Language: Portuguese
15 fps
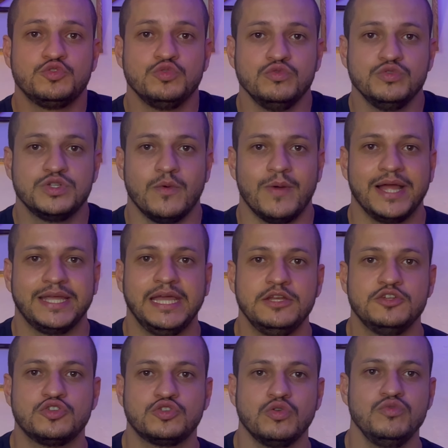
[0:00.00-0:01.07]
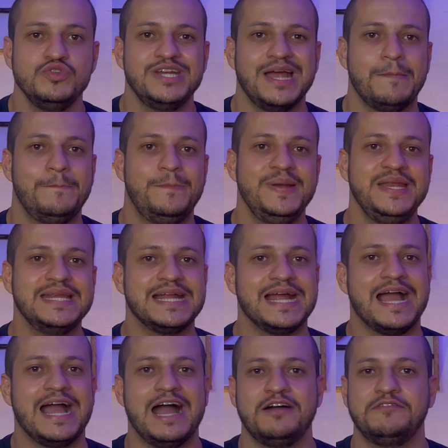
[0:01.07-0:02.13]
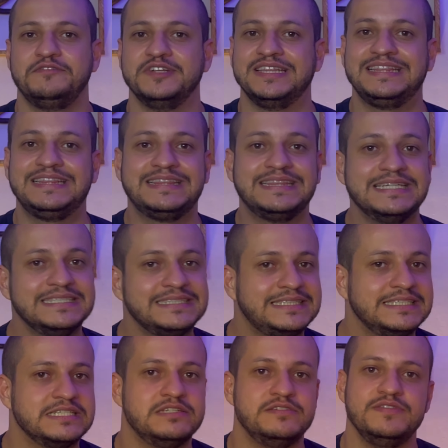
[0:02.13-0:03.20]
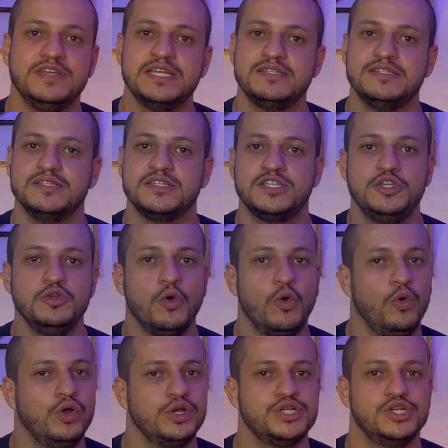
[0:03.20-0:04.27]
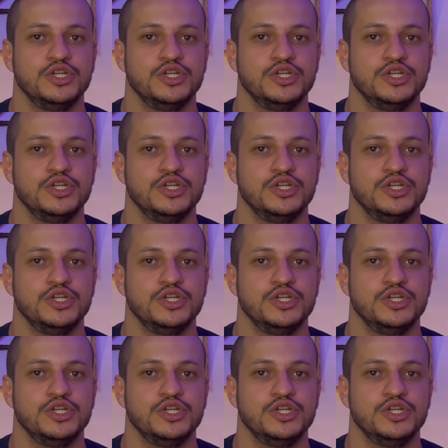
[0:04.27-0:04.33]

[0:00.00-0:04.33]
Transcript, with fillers: usam aquele som de abrir a garrafa tantas vezes que hoje,